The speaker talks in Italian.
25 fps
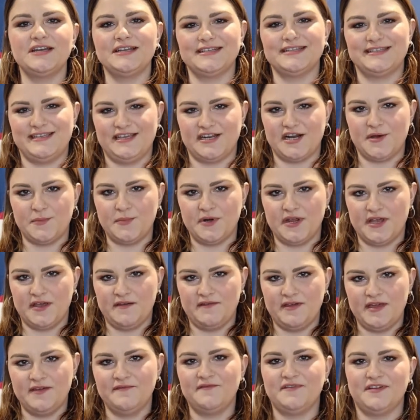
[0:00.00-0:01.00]
inizierà a
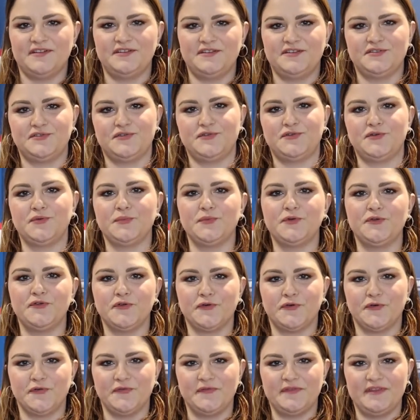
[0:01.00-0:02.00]
breve, infatti sono
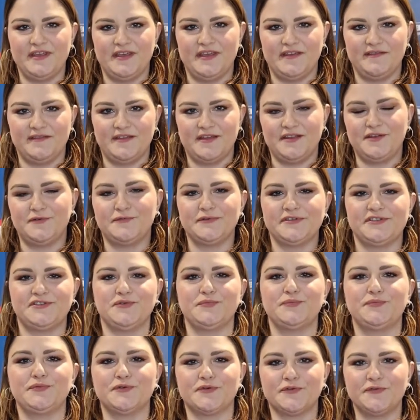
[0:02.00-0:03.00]
molto contenta di
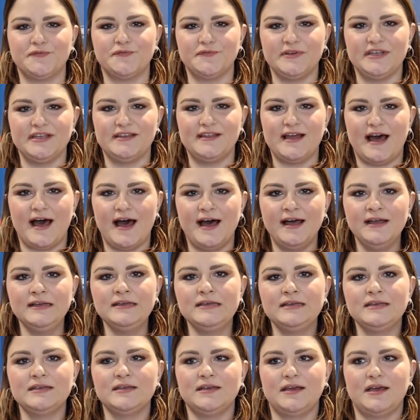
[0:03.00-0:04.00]
questa opportunità.
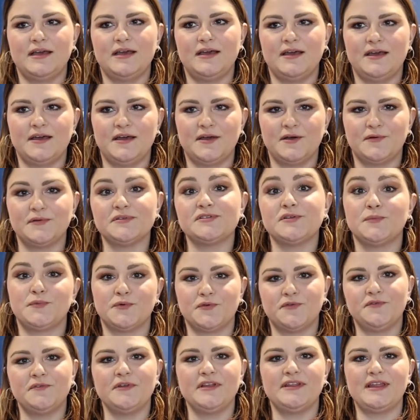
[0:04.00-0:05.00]
Eh, questa
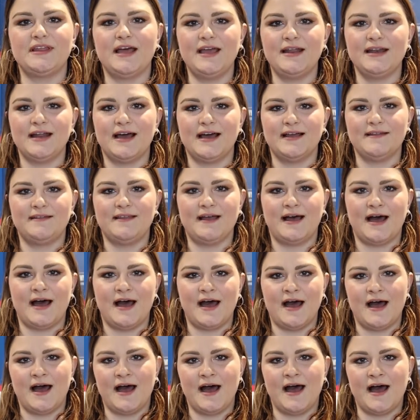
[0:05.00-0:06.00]
opportunità è
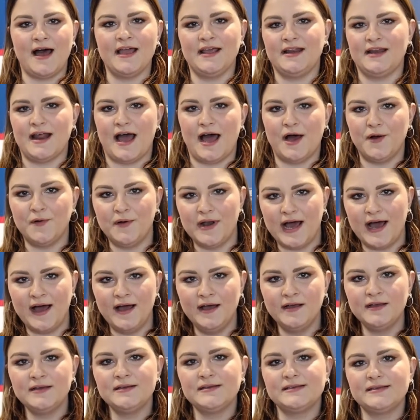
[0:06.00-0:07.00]
nata in
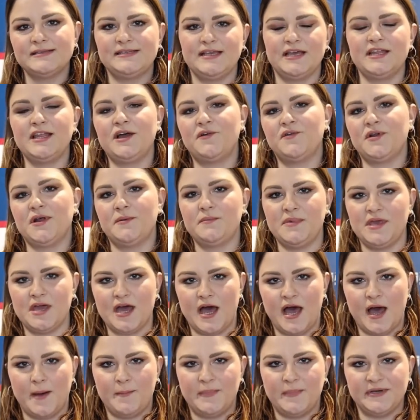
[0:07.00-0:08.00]
aula sia da una
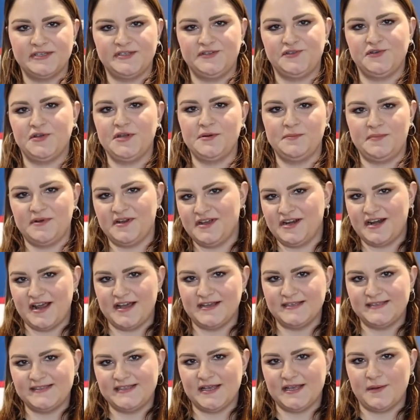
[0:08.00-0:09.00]
mia passione
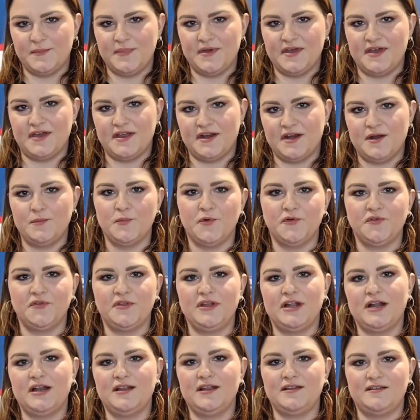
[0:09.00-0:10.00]
pregressa per il
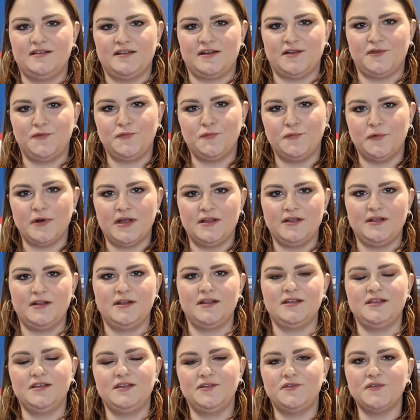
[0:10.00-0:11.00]
mondo della letteratura e
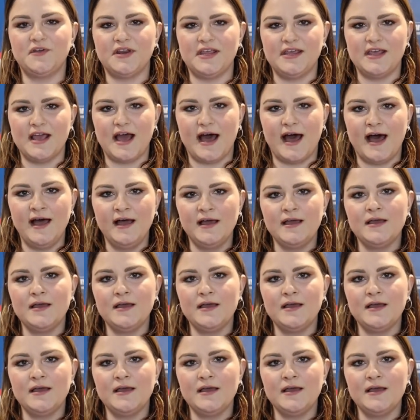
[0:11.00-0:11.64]
dell'editoria,